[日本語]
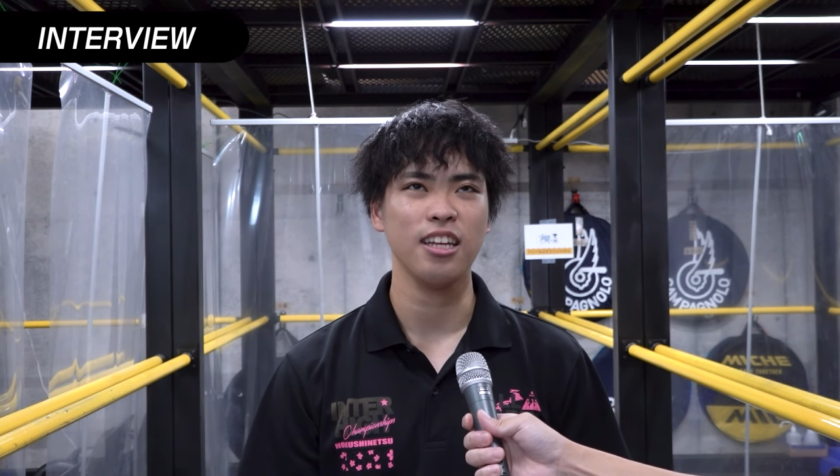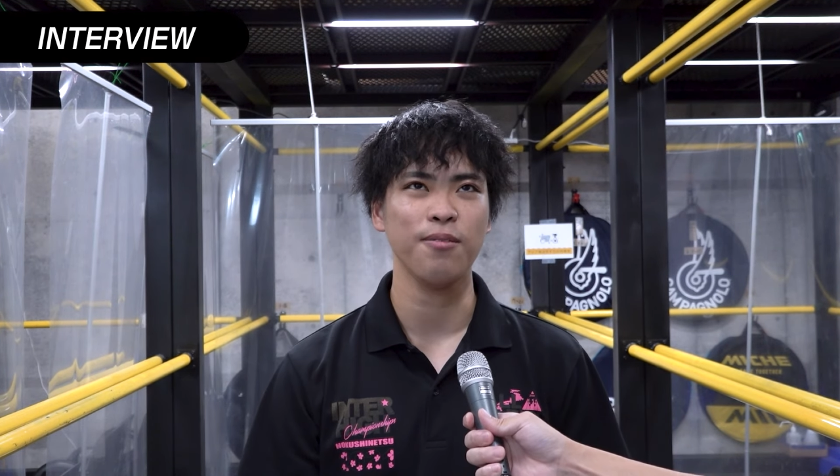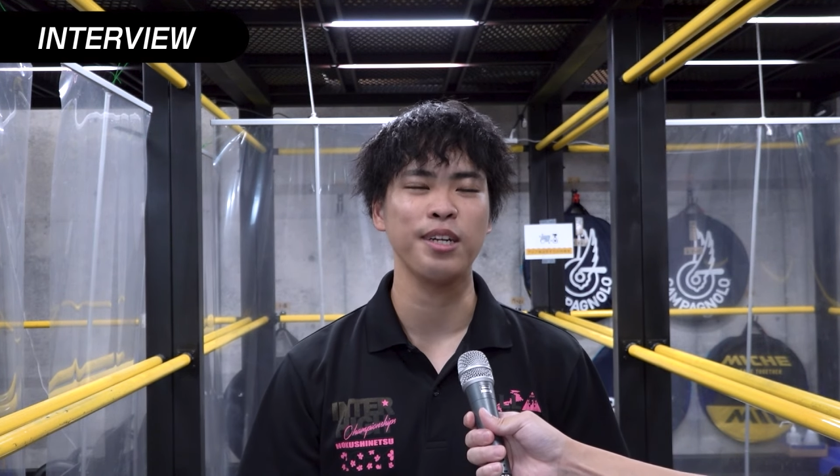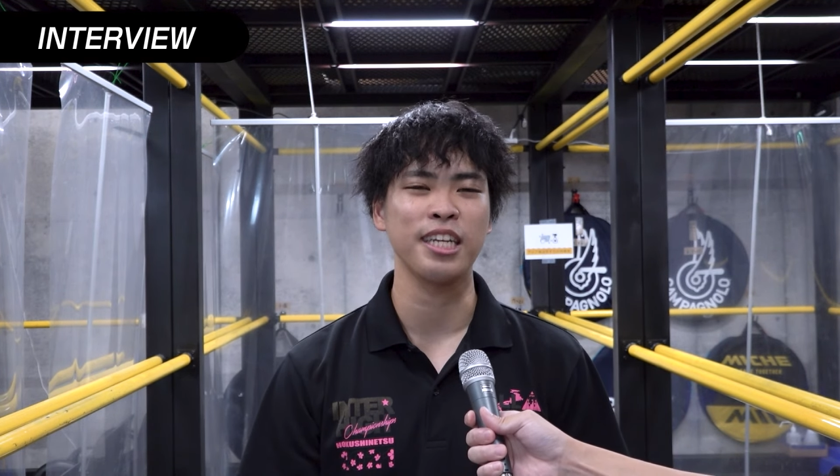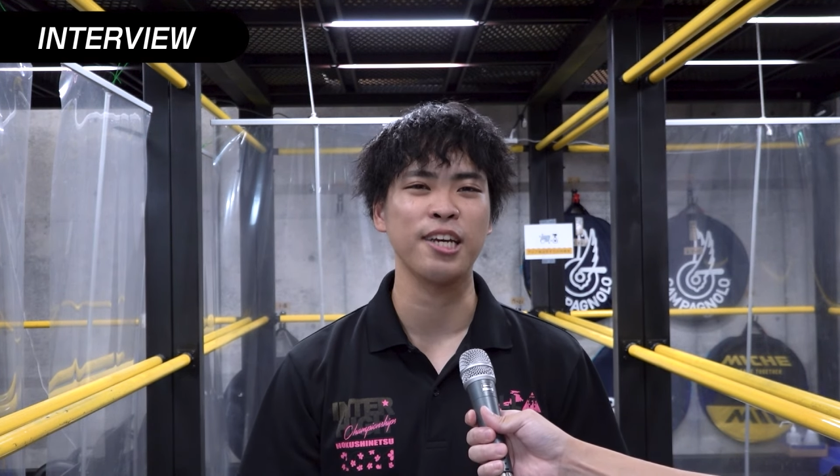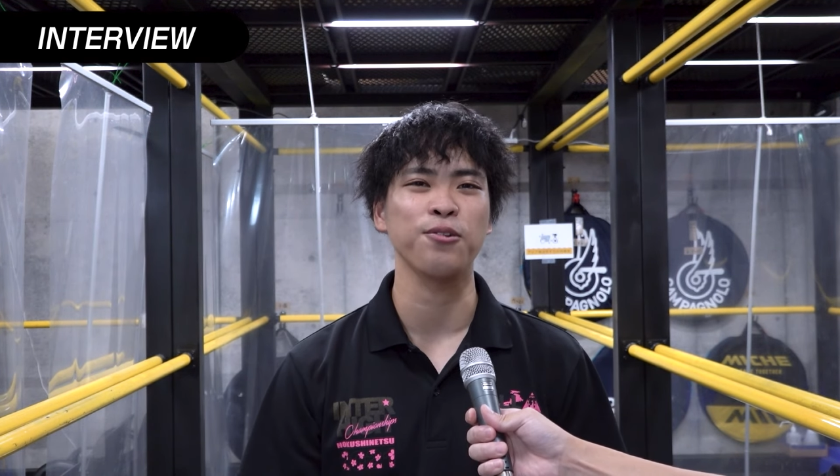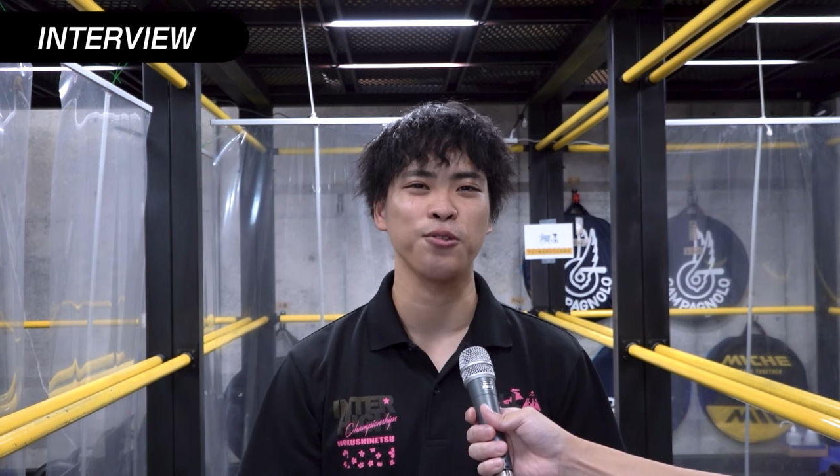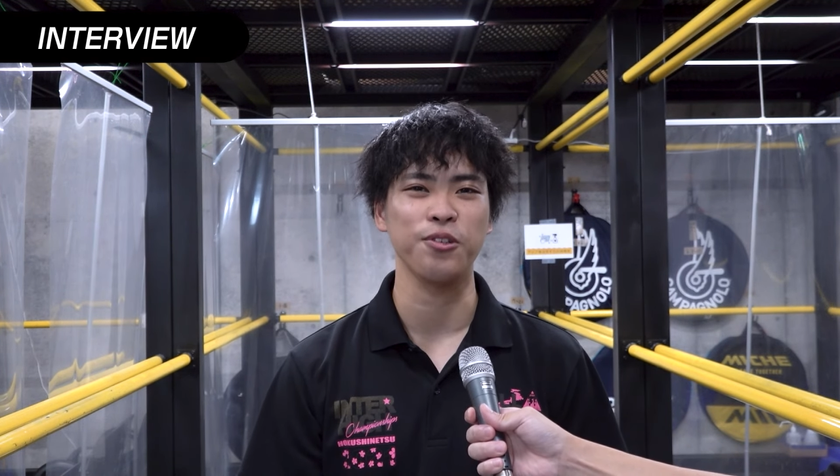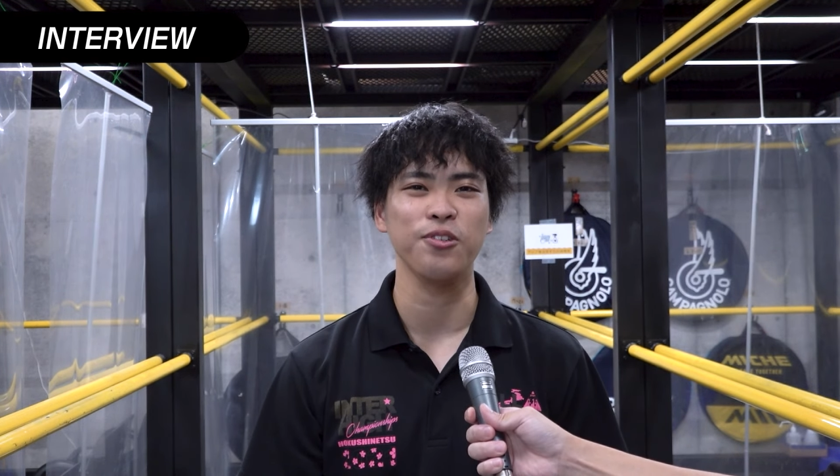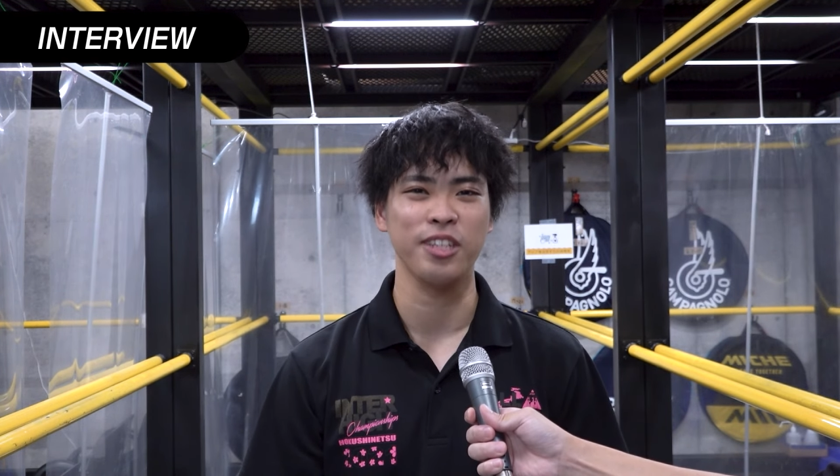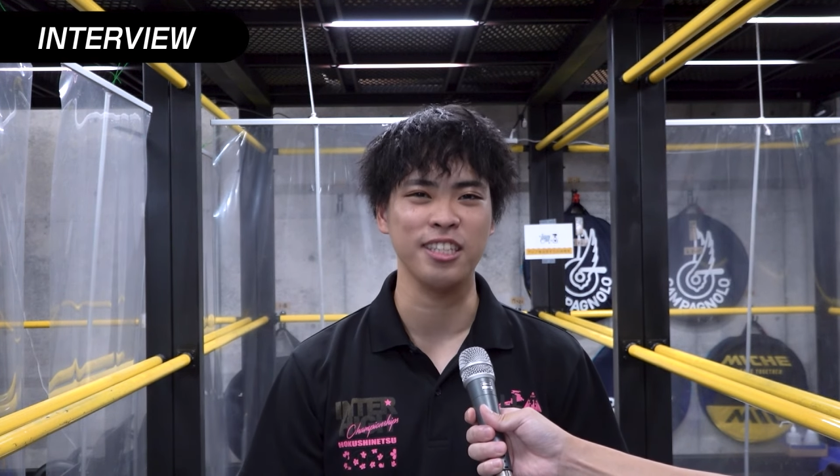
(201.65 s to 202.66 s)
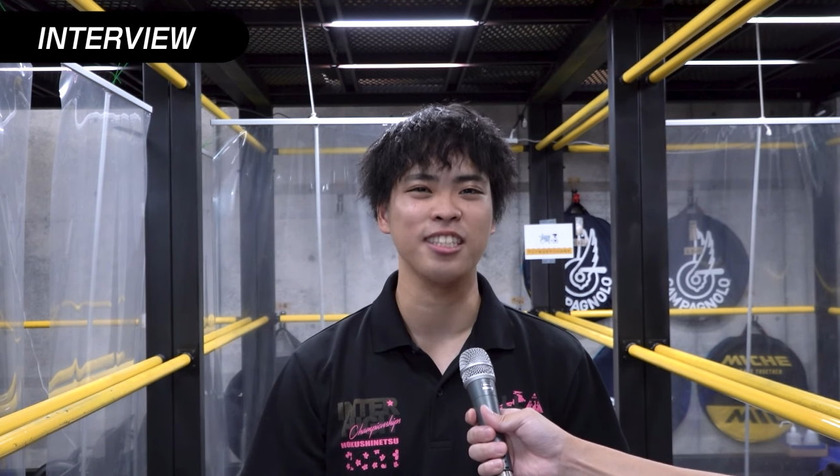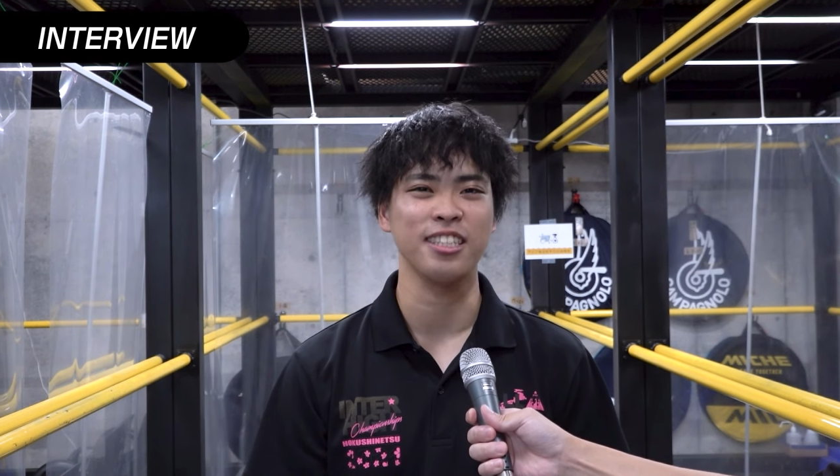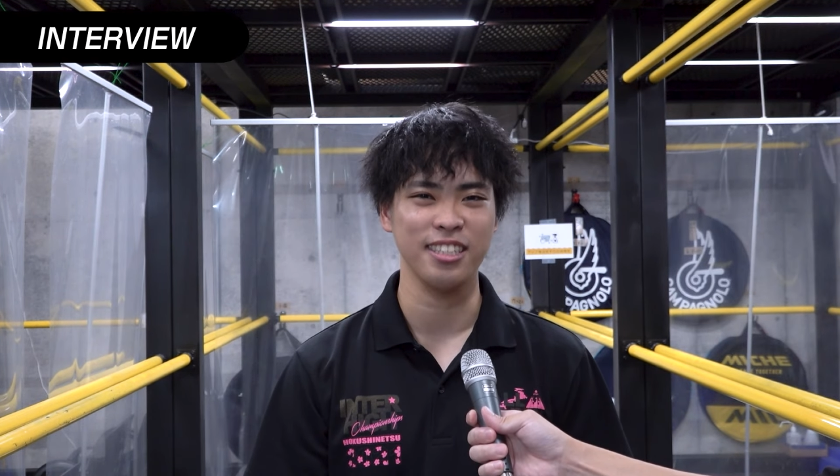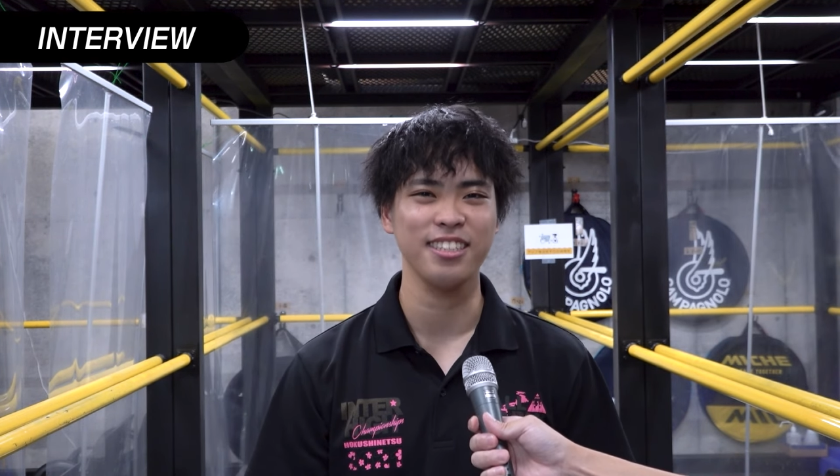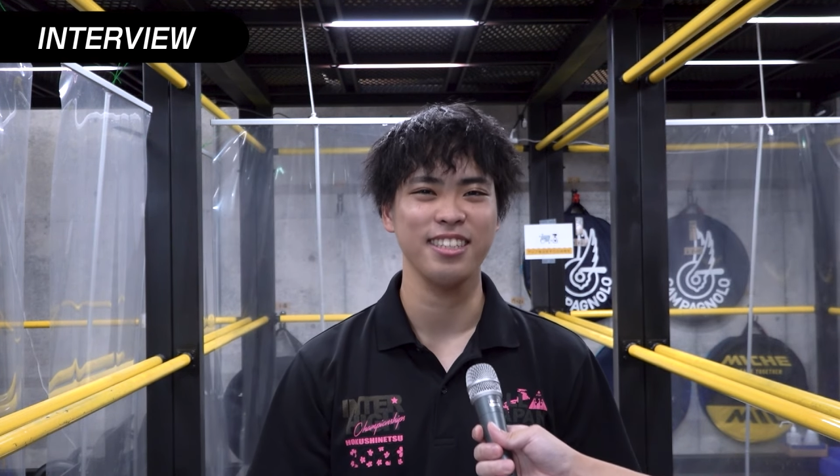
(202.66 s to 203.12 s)
あまりないことで
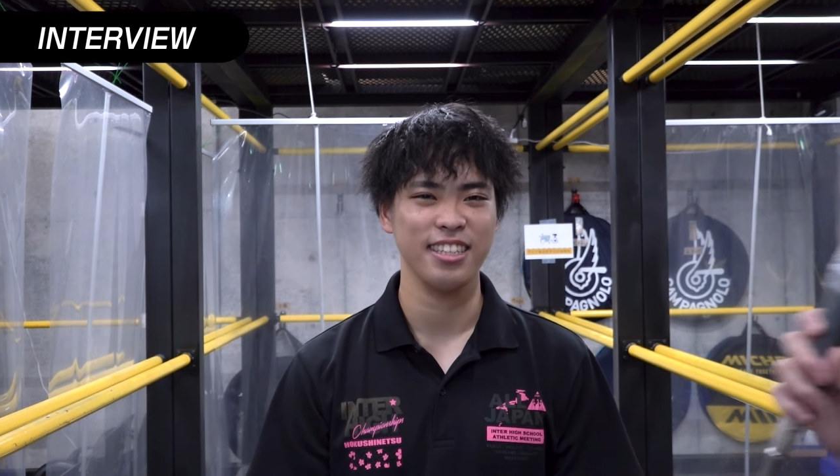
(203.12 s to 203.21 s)
す。